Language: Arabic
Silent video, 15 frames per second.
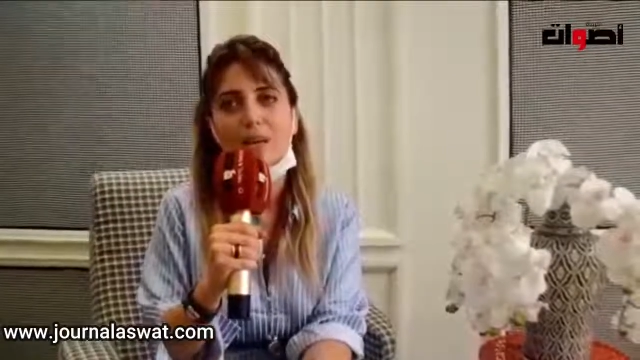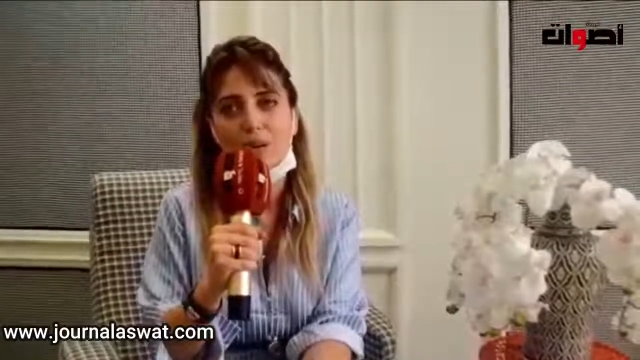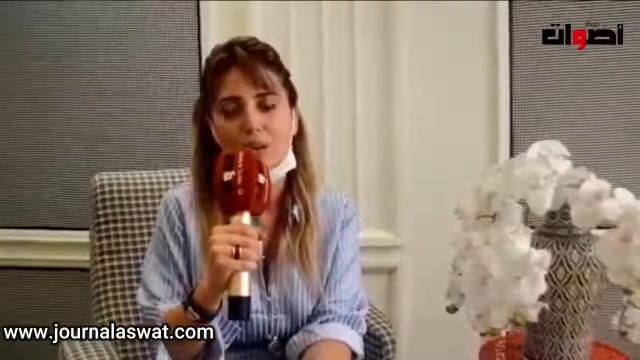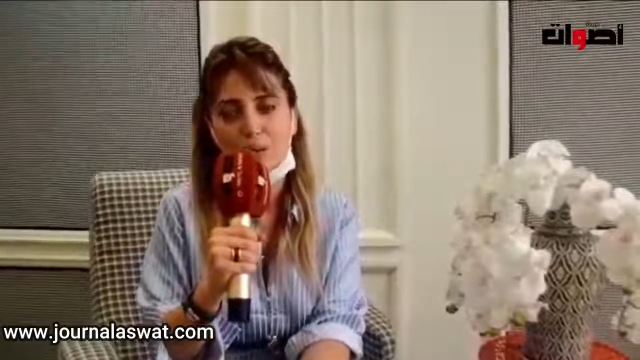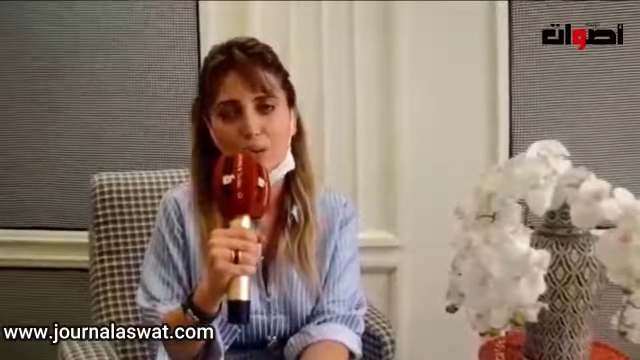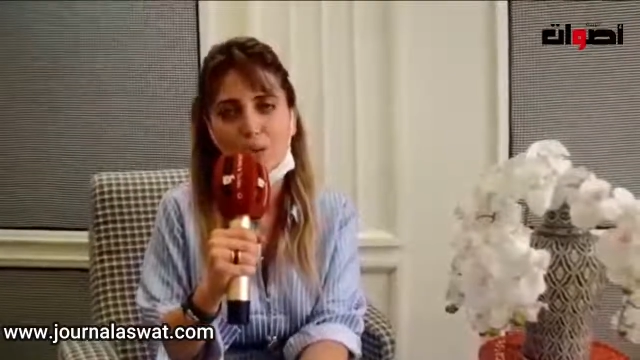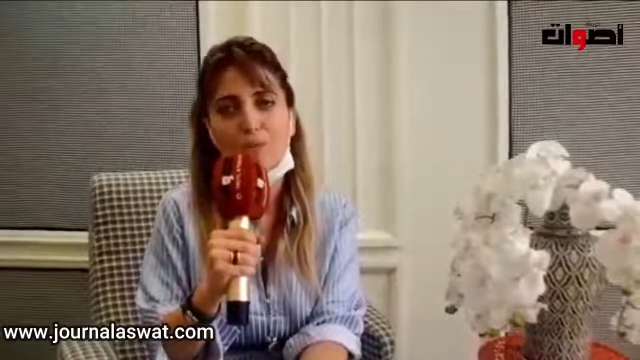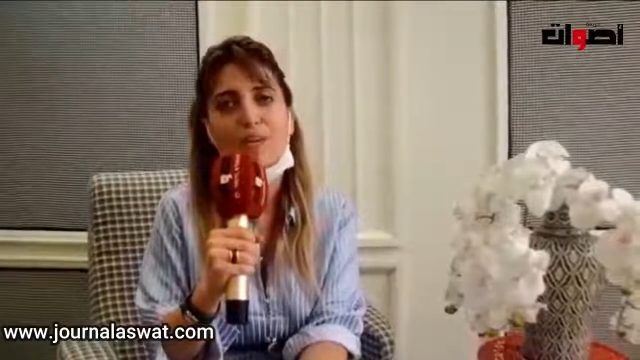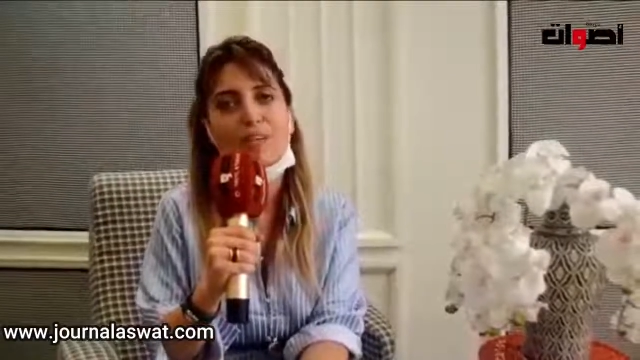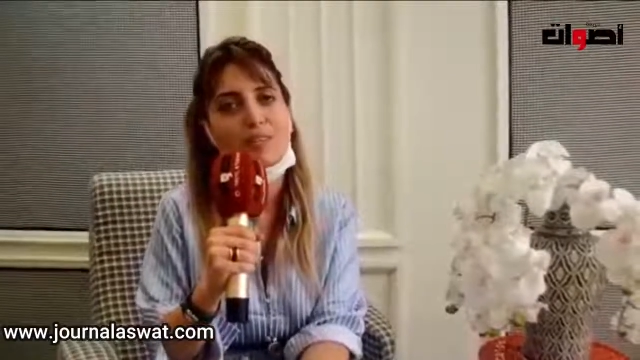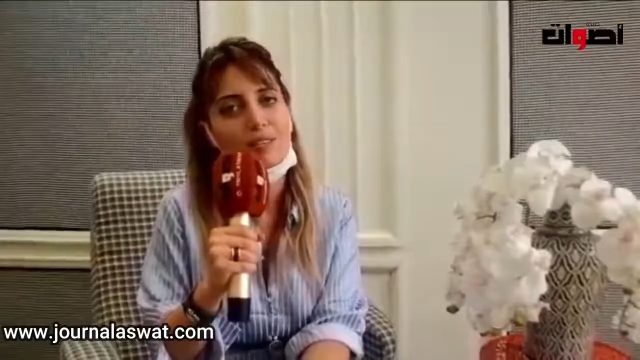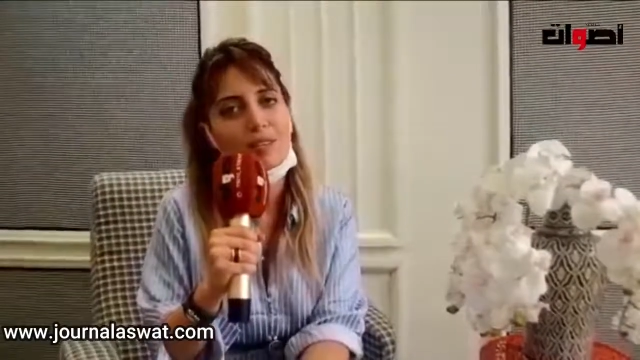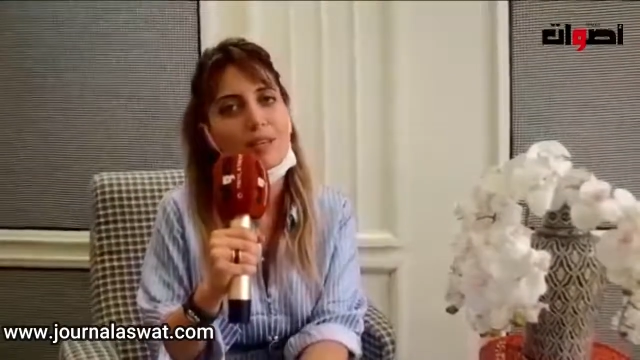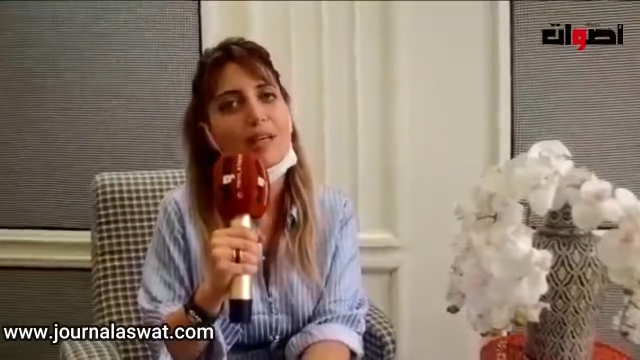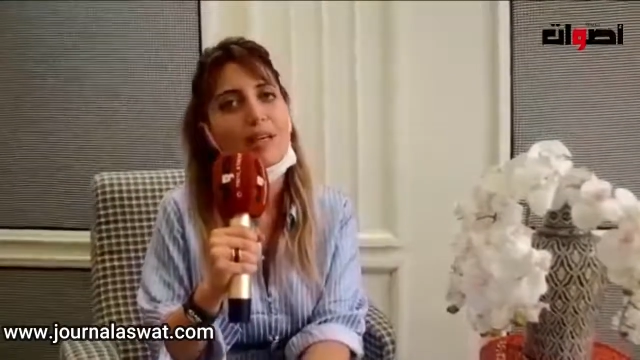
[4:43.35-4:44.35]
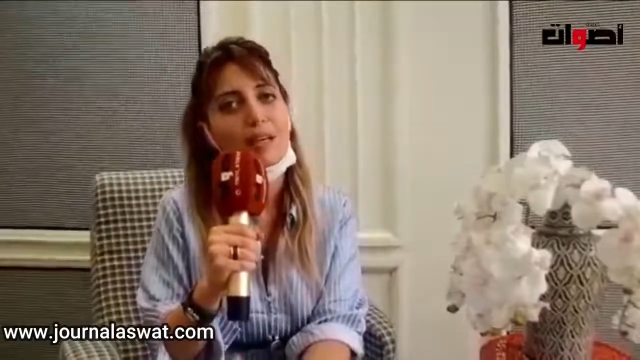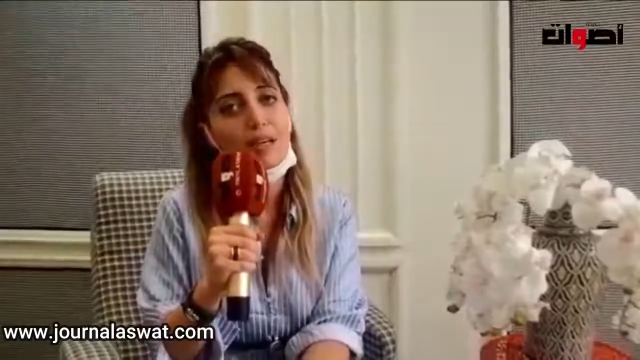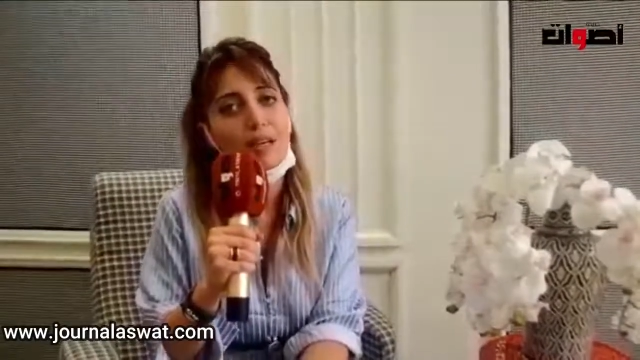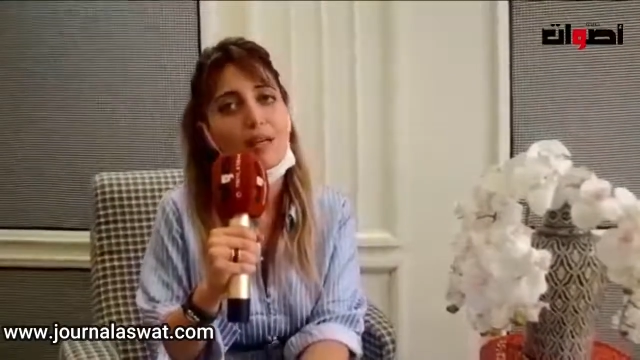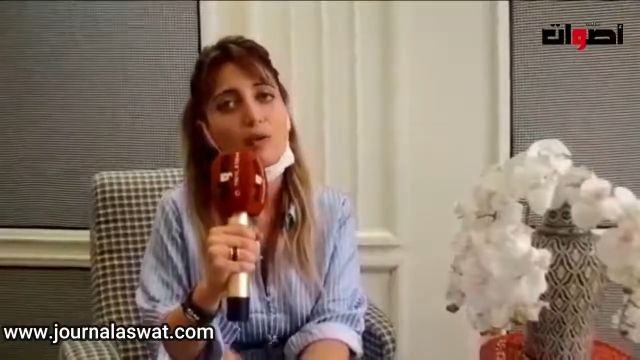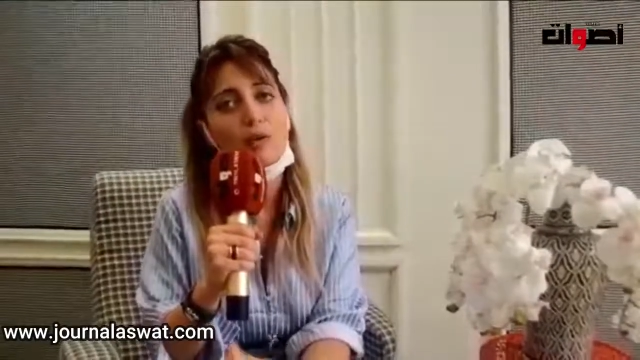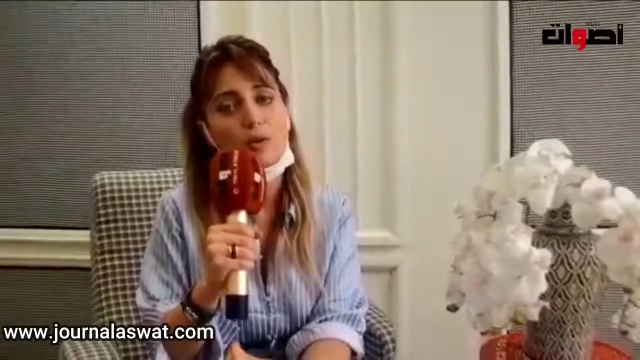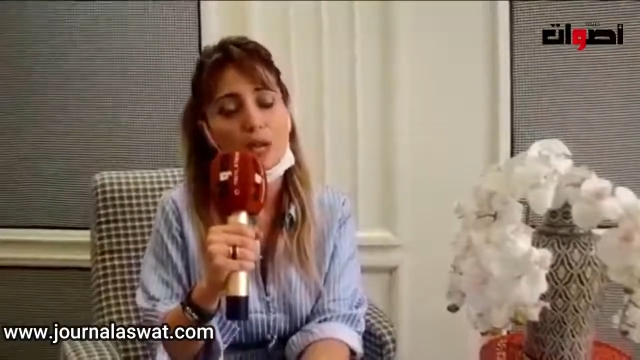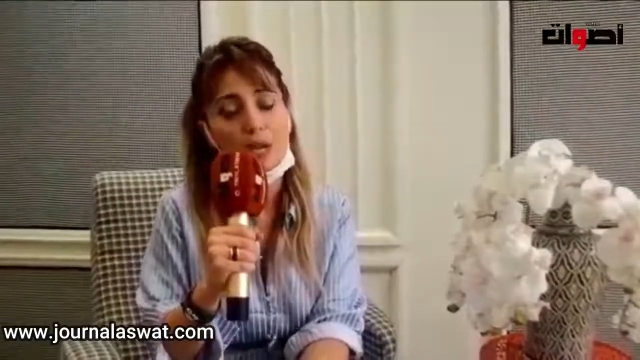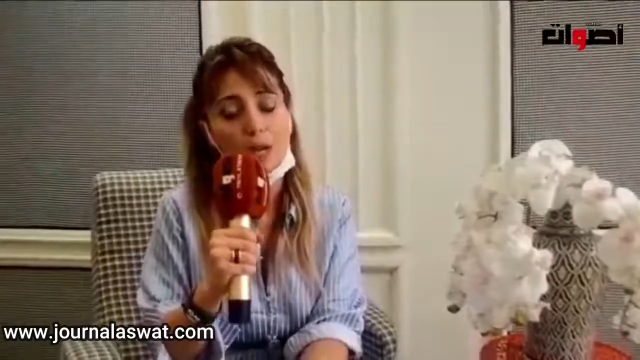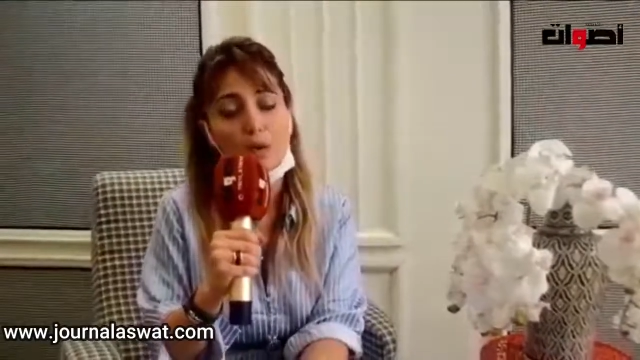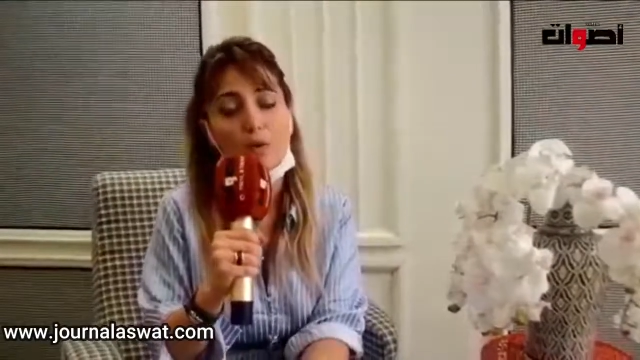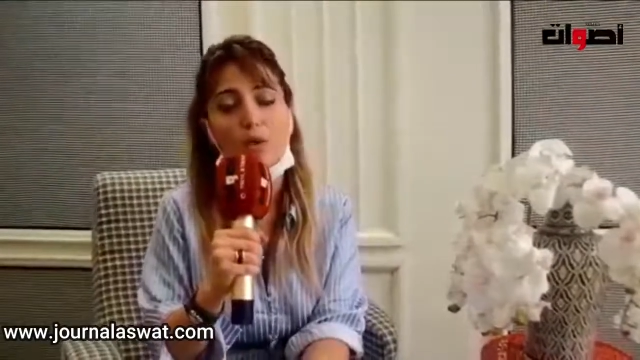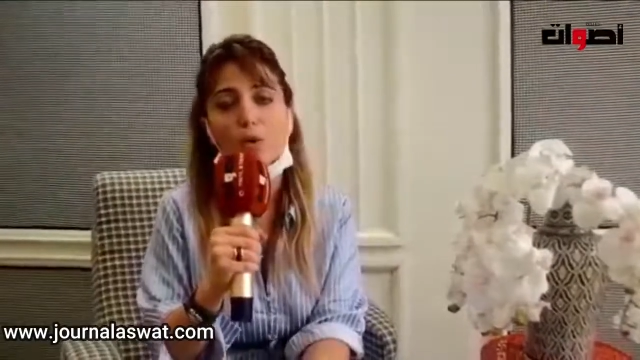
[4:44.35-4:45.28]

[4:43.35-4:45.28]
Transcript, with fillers: اليوم خصنا نقري نقريو